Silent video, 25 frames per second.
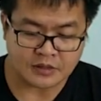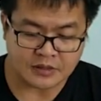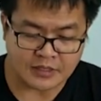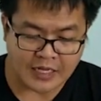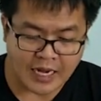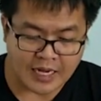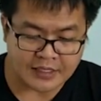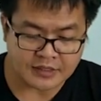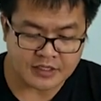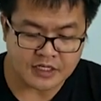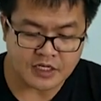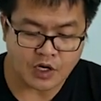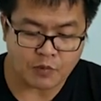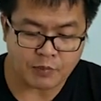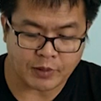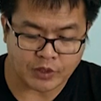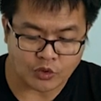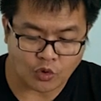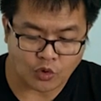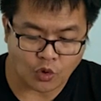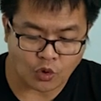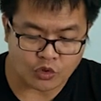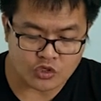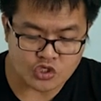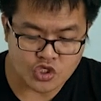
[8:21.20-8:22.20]
การที่เราเป็น
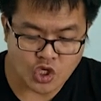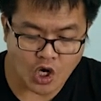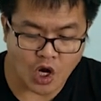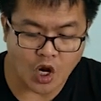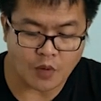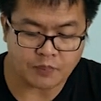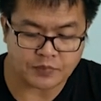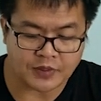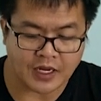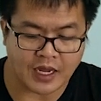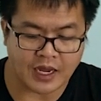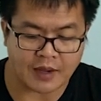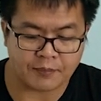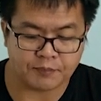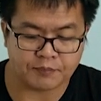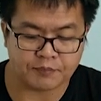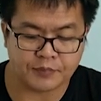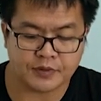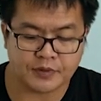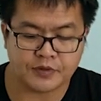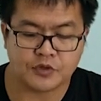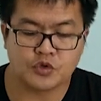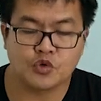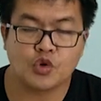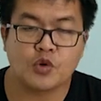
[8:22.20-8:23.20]
คนชอบ
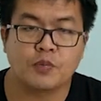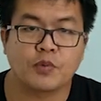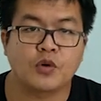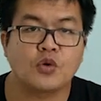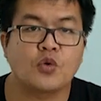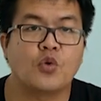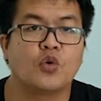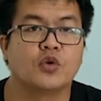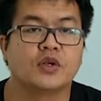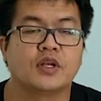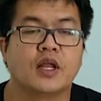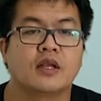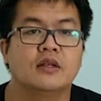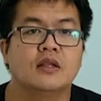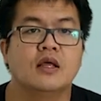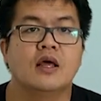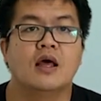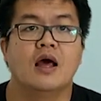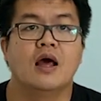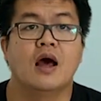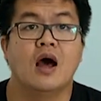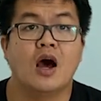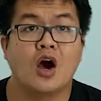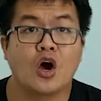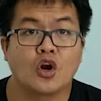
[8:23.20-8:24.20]
ทำด้วยพระคุณนั้น
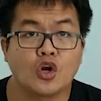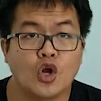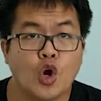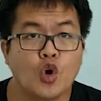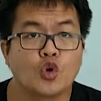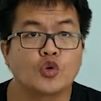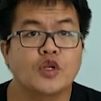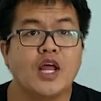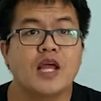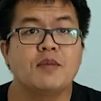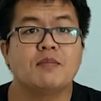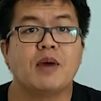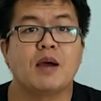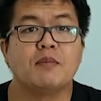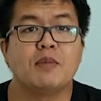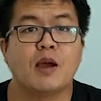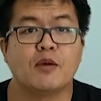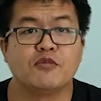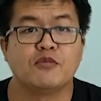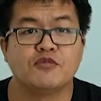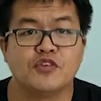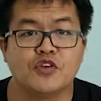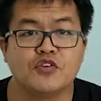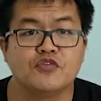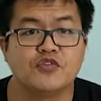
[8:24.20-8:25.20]
เราได้มาแบ
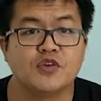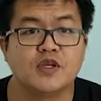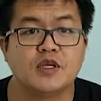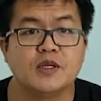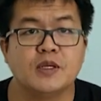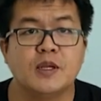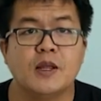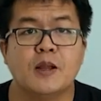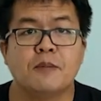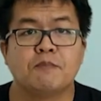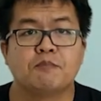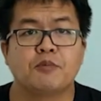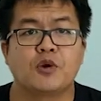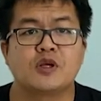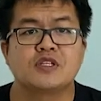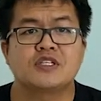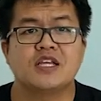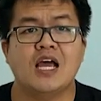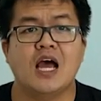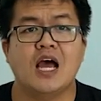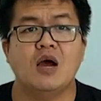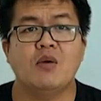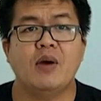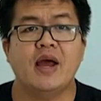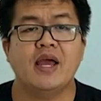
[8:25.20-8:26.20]
บฟรี ๆ พระ
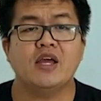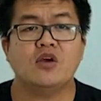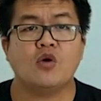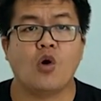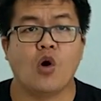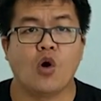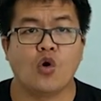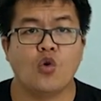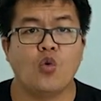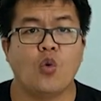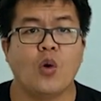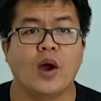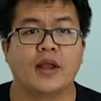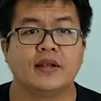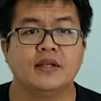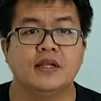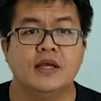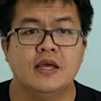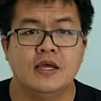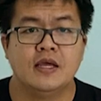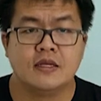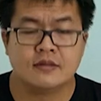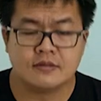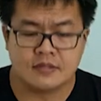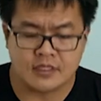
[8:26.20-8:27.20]
เจ้าให้ของขวัญ
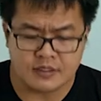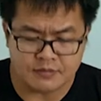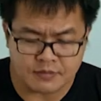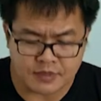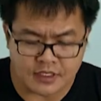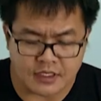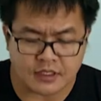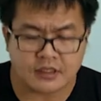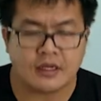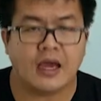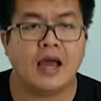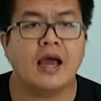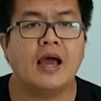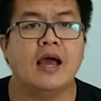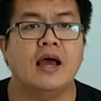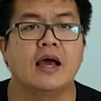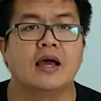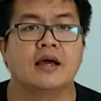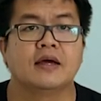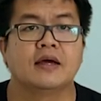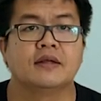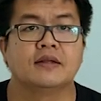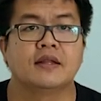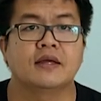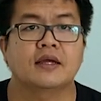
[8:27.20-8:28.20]
ที่มีค่า
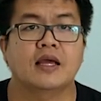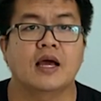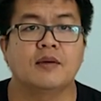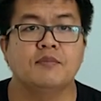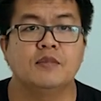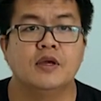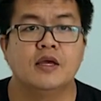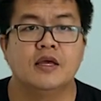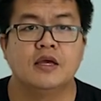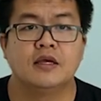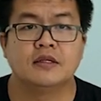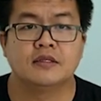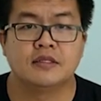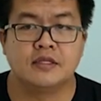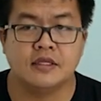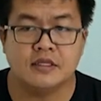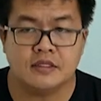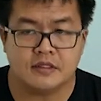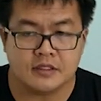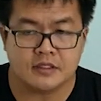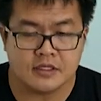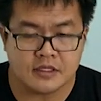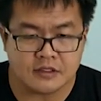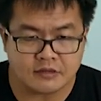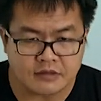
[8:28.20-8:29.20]
นะครับที่
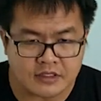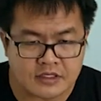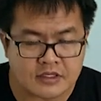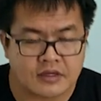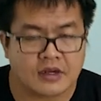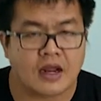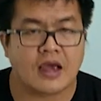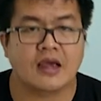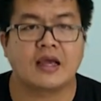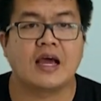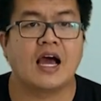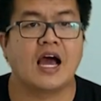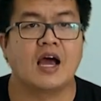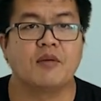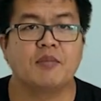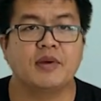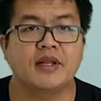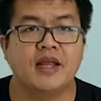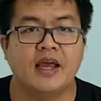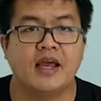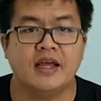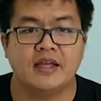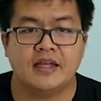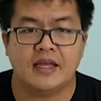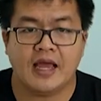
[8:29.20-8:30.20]
ที่ตีราคาไม่
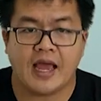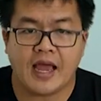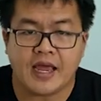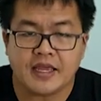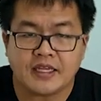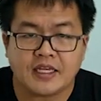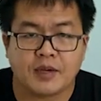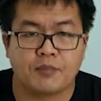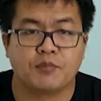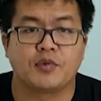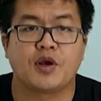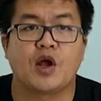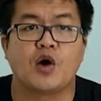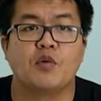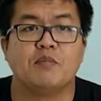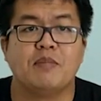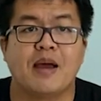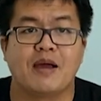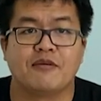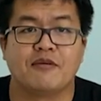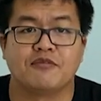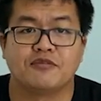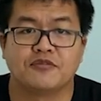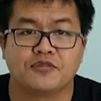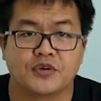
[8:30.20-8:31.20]
ได้ให้กับเราแบ
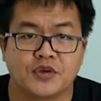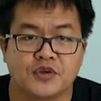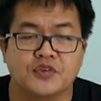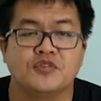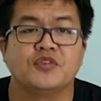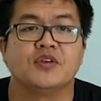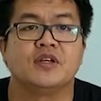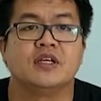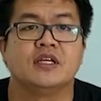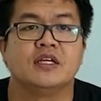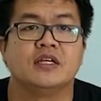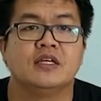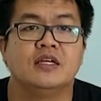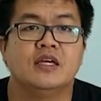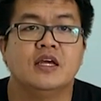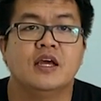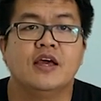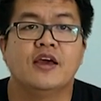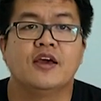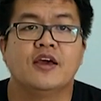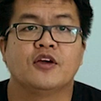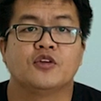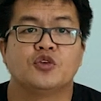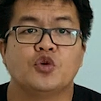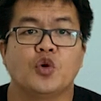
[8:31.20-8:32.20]
บฟรี
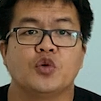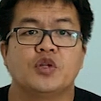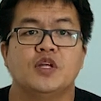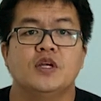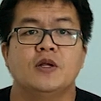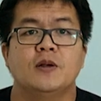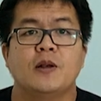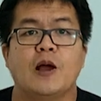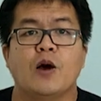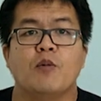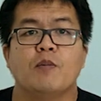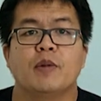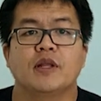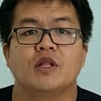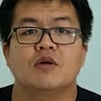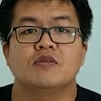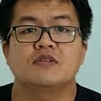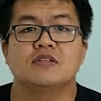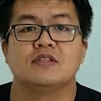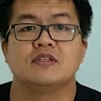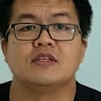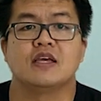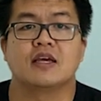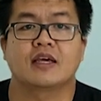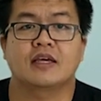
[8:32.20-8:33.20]
ๆ โดยที่เราไม่ต้อง
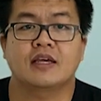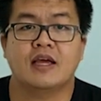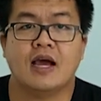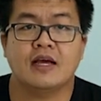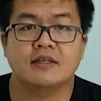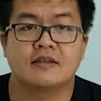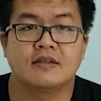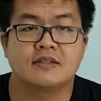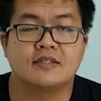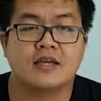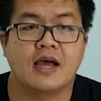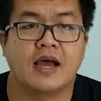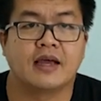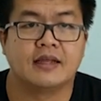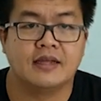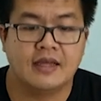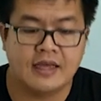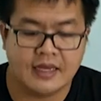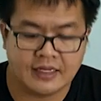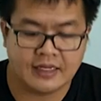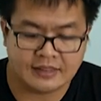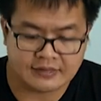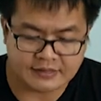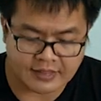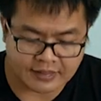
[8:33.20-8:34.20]
เสียค่าใช้จ่าย
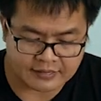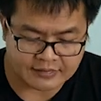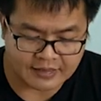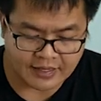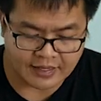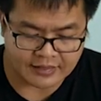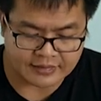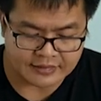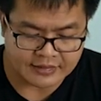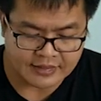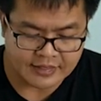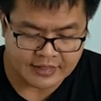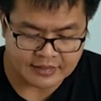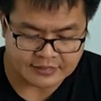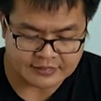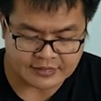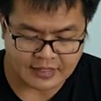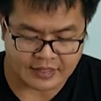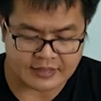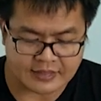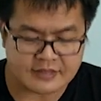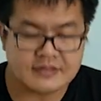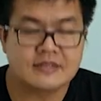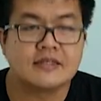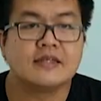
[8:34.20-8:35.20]
ใดๆ
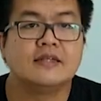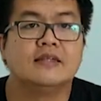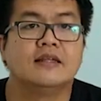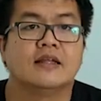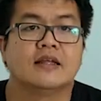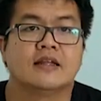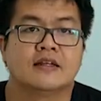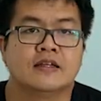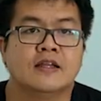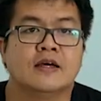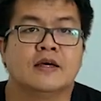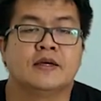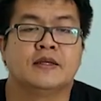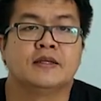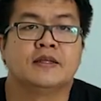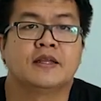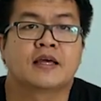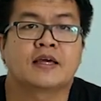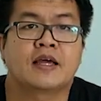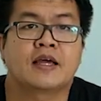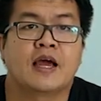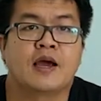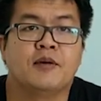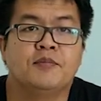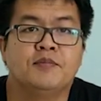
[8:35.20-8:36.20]
ทั้งสิ้นเลย
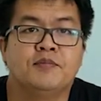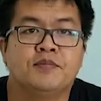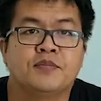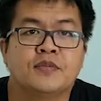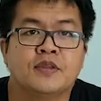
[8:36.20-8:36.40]
นะครับ